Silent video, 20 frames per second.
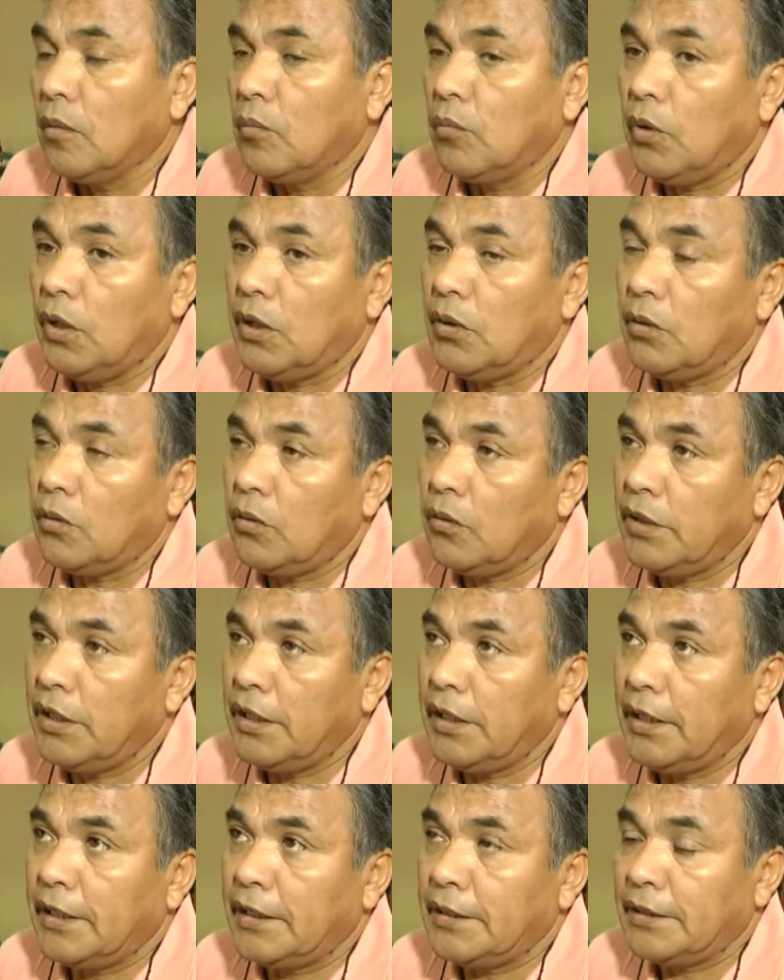Bueno,
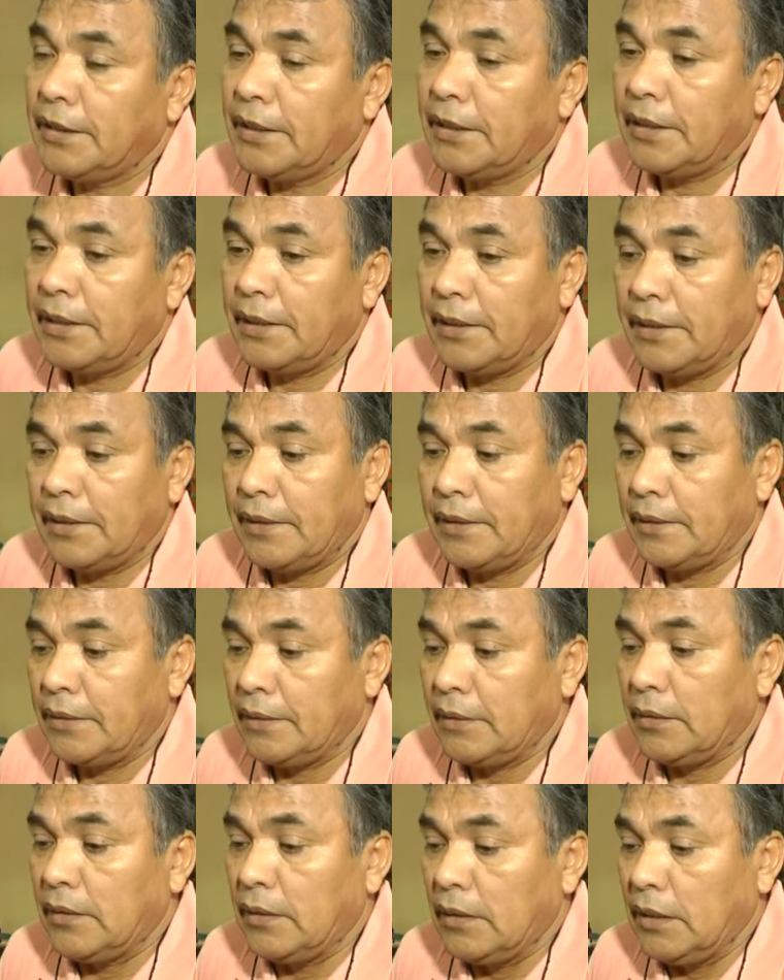hoy este,
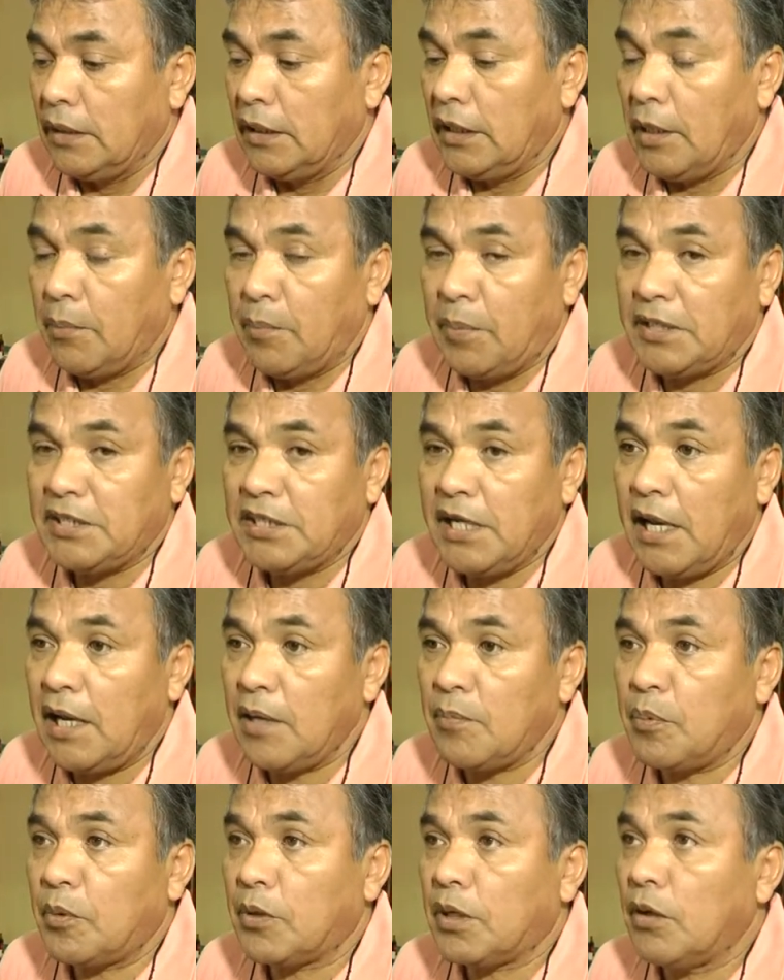en
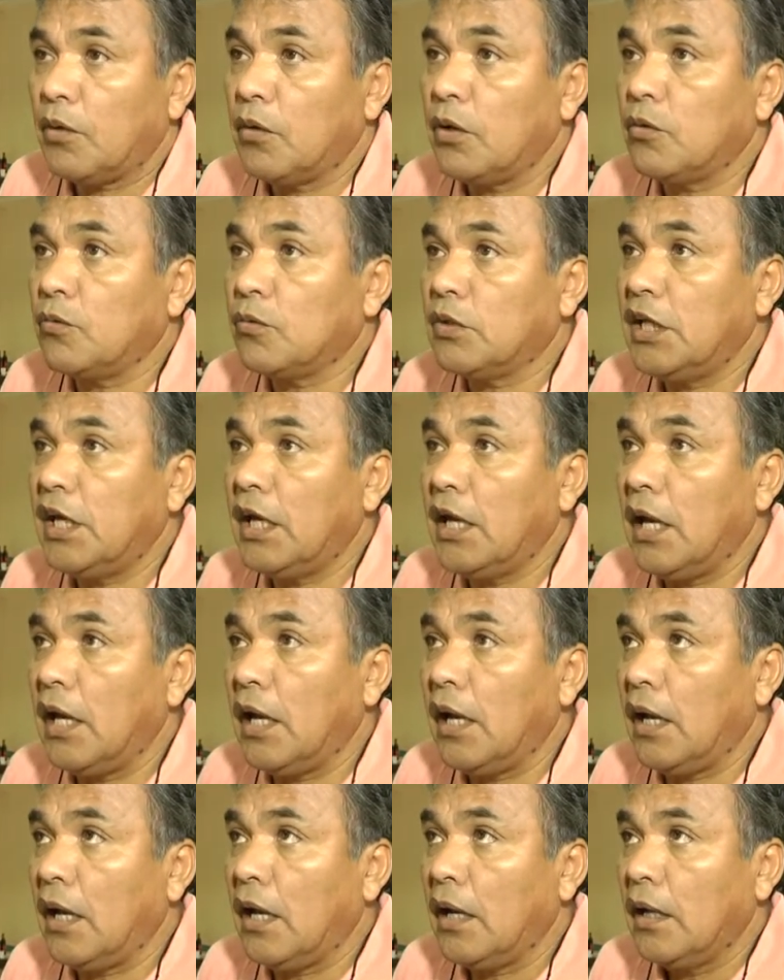especial, porque hoy es un
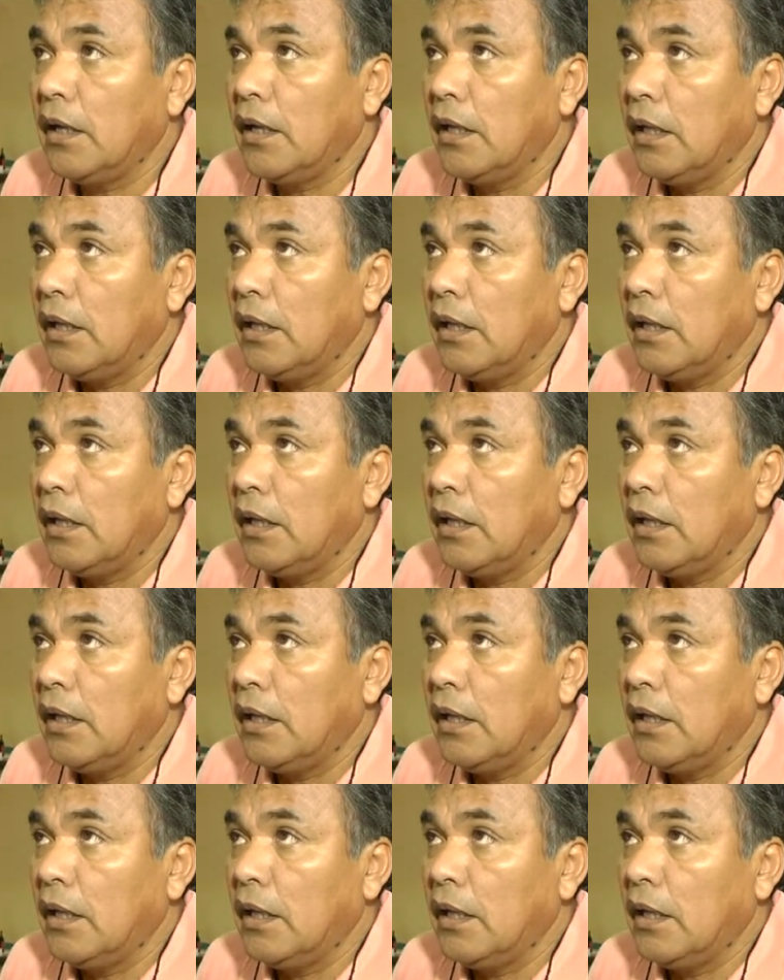día